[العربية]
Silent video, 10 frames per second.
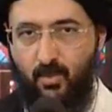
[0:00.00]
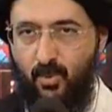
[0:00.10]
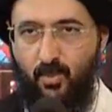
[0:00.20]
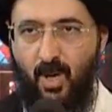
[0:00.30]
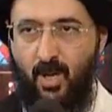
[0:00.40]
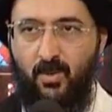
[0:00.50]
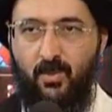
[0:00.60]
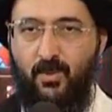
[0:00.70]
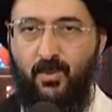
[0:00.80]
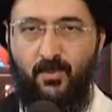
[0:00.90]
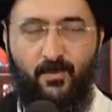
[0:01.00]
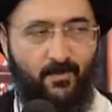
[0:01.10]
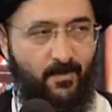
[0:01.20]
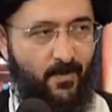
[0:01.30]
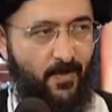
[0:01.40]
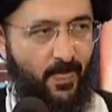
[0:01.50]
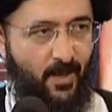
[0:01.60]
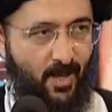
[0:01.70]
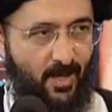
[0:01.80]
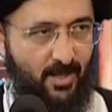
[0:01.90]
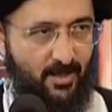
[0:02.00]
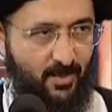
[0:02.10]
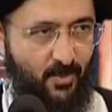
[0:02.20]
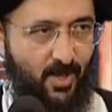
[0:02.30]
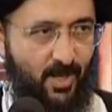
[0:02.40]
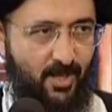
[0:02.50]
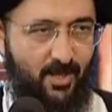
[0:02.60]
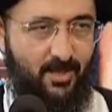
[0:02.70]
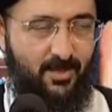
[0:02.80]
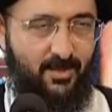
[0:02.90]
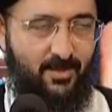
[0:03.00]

مو معلوم كان عندنا واحد